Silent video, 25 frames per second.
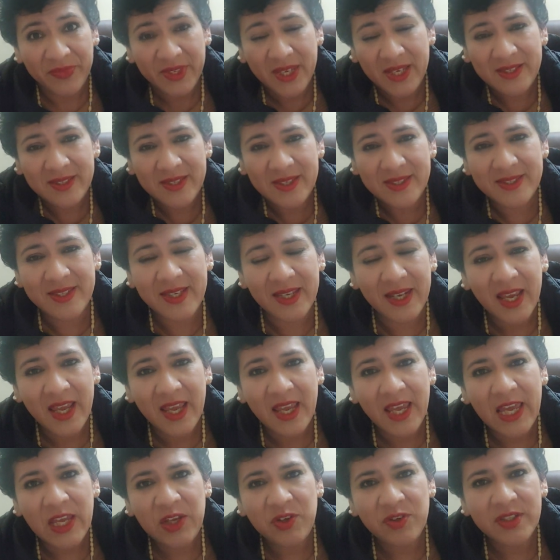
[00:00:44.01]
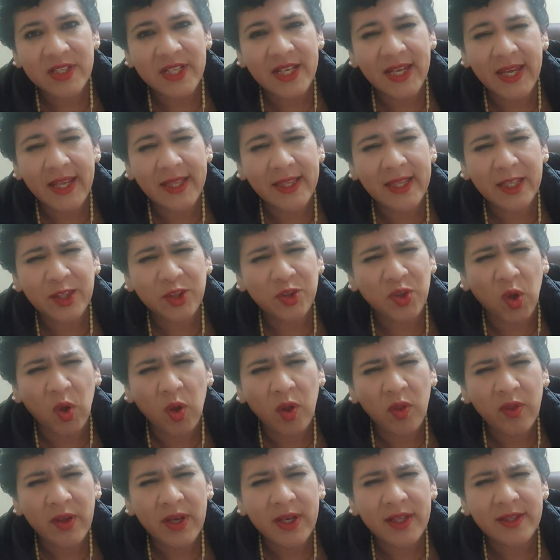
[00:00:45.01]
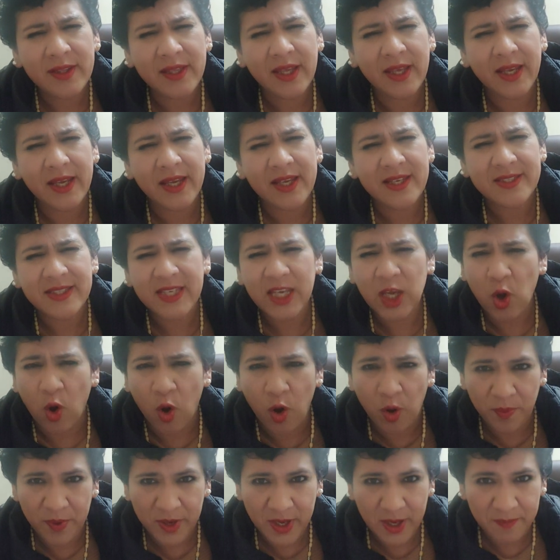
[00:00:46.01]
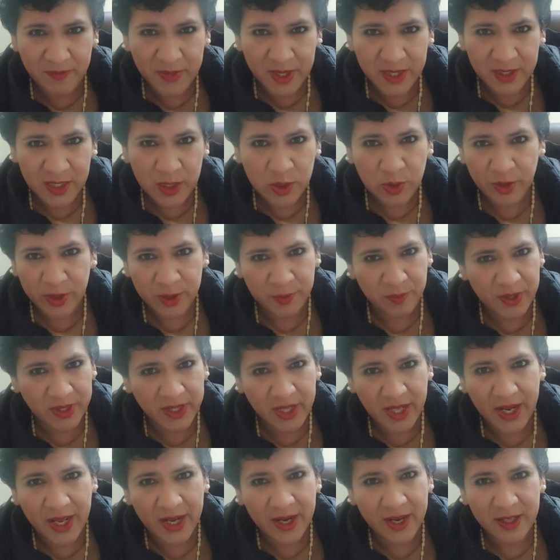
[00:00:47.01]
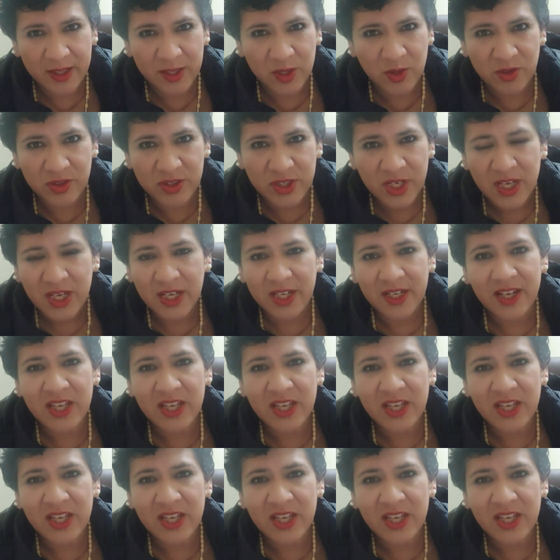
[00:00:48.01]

Es decir, ellos le quitan todo el interés y obviamente no respetarán a Dios,